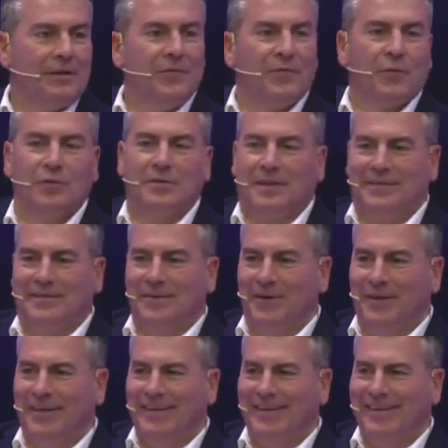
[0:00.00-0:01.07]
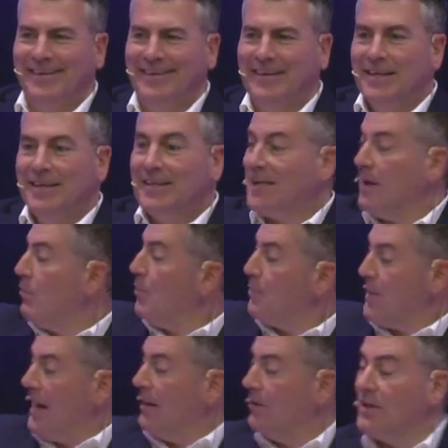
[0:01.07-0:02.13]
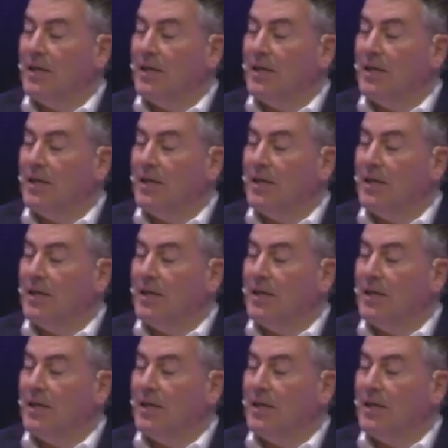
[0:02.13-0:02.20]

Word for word: di frustrazioni, siamo pieni